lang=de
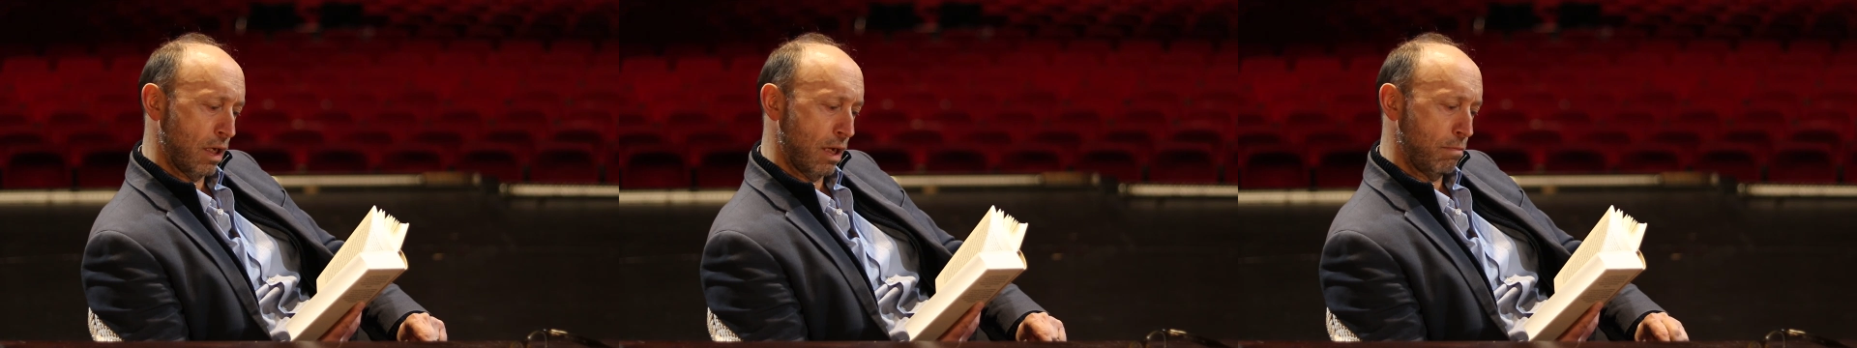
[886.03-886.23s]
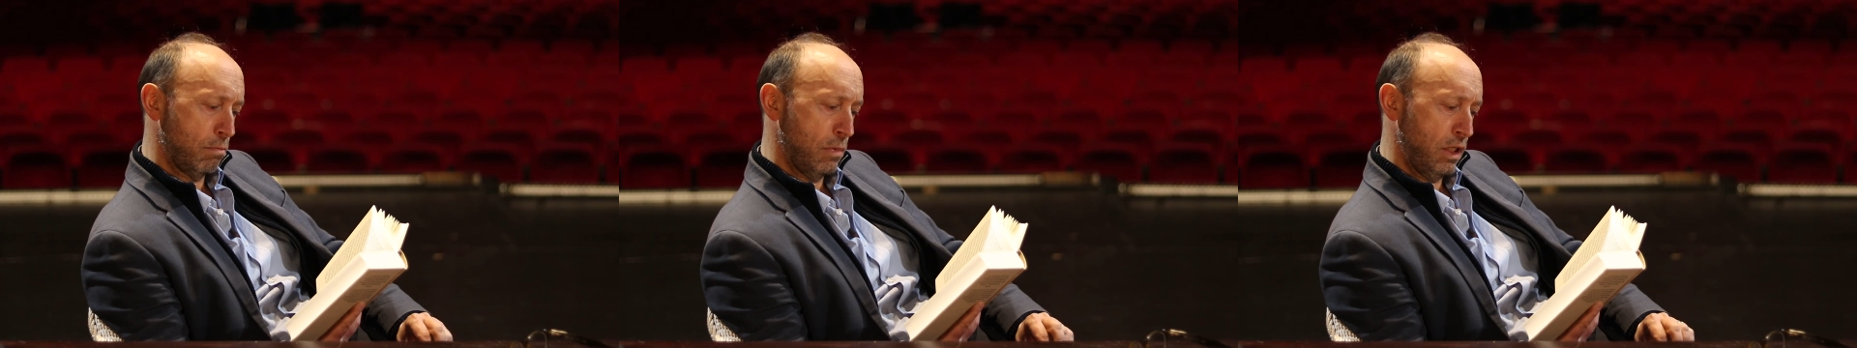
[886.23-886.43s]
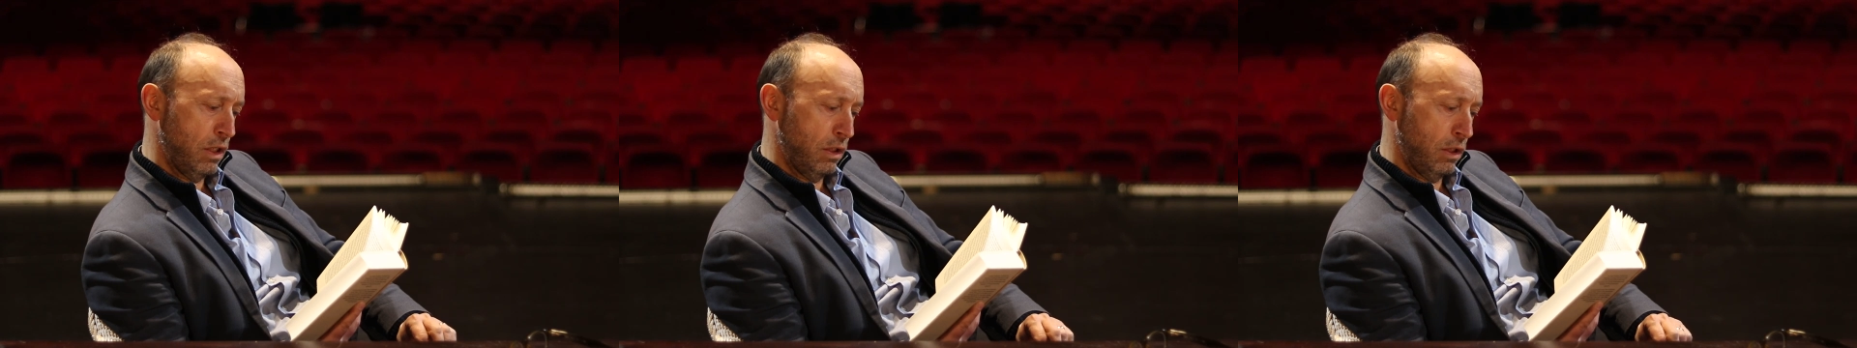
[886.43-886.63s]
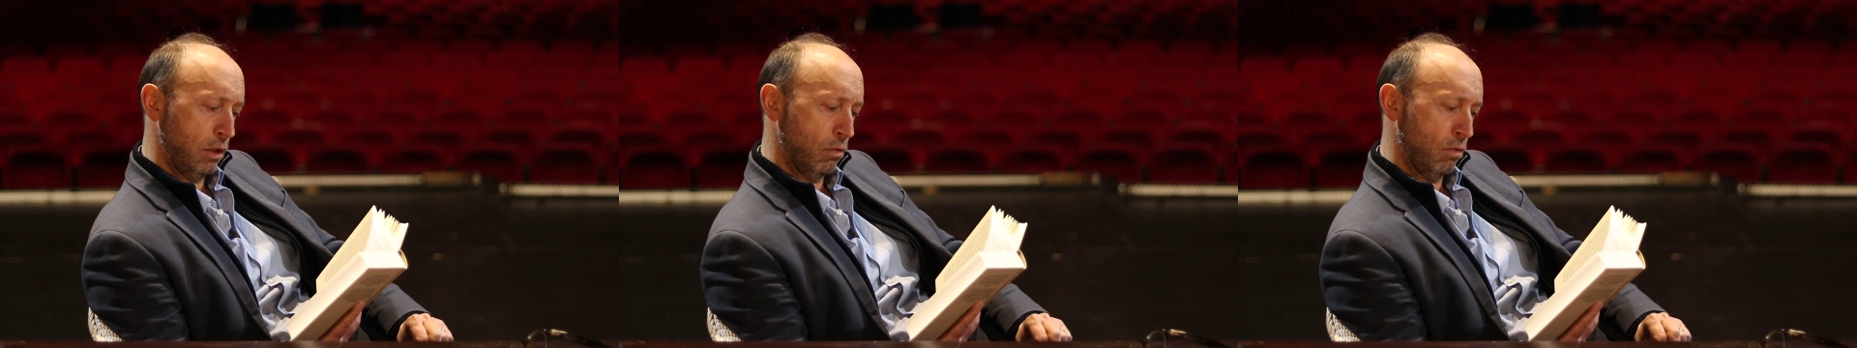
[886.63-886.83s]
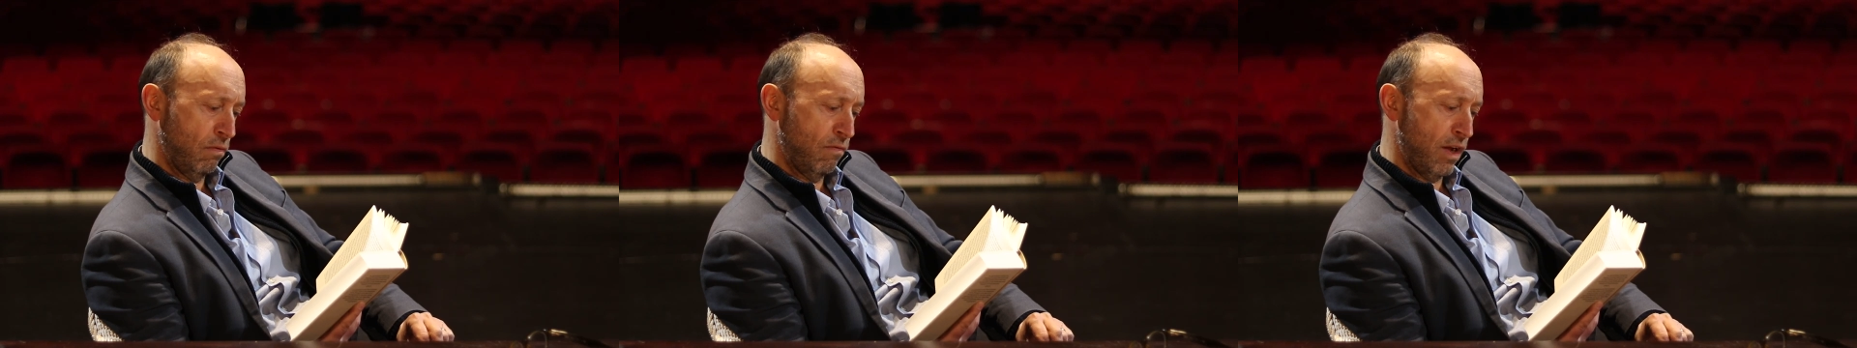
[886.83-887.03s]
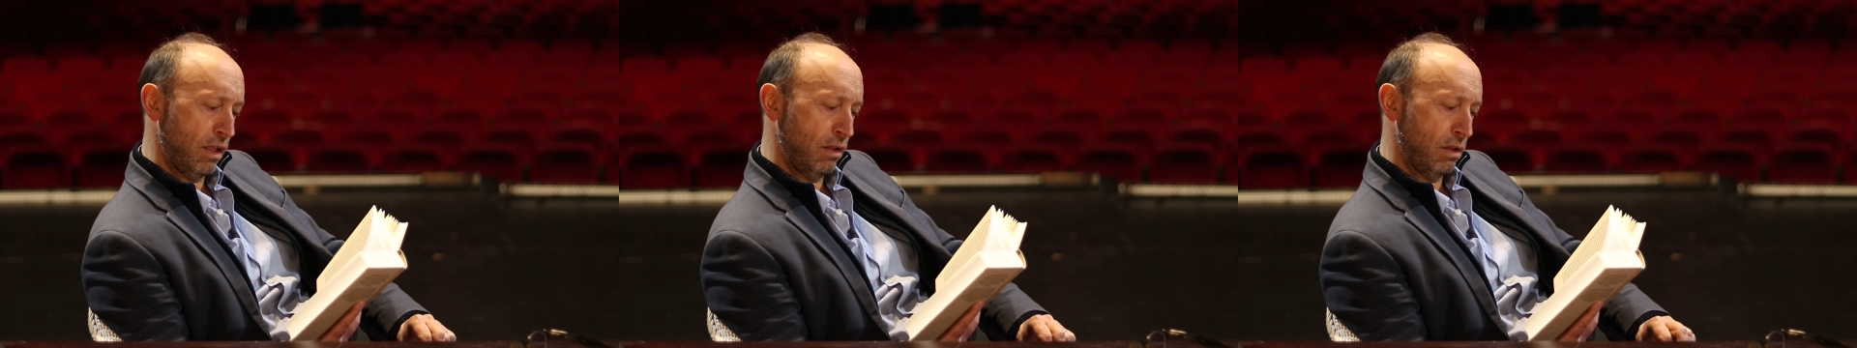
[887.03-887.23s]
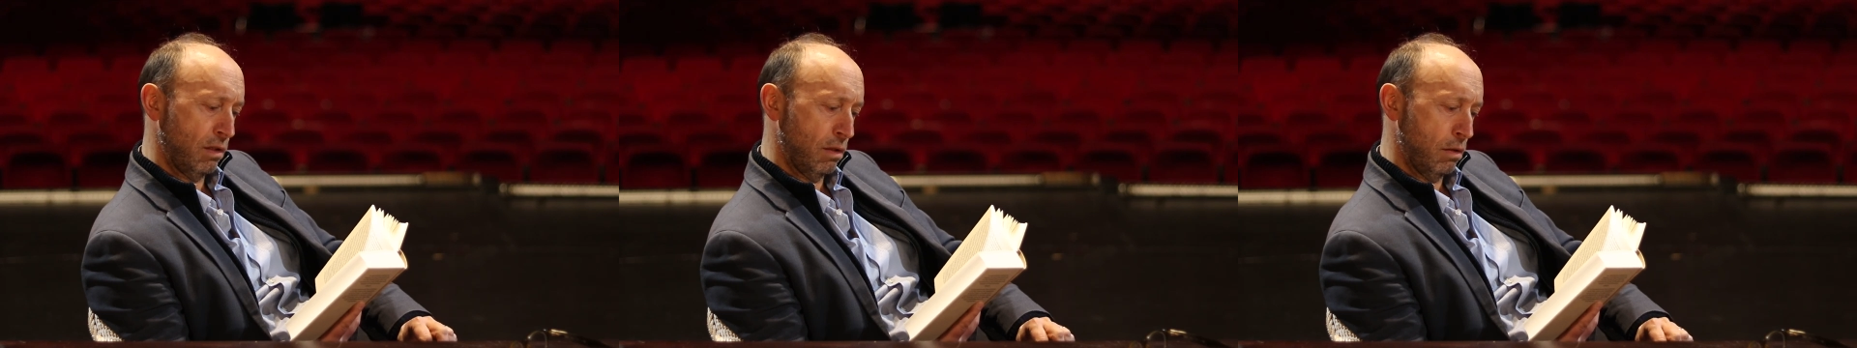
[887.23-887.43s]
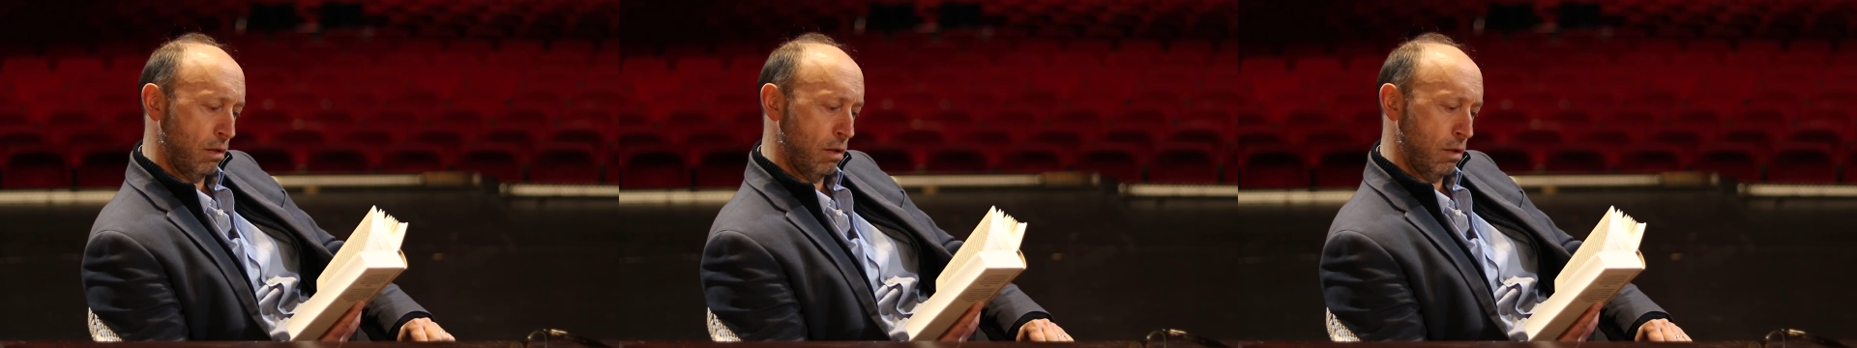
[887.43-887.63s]
Kammlinien und
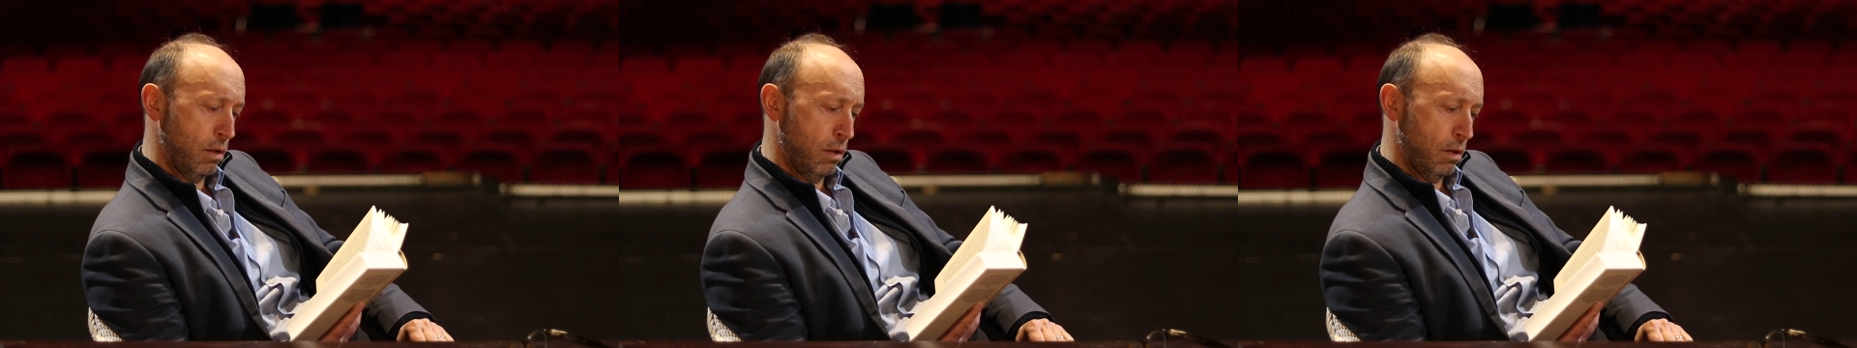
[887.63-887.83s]
Wänden,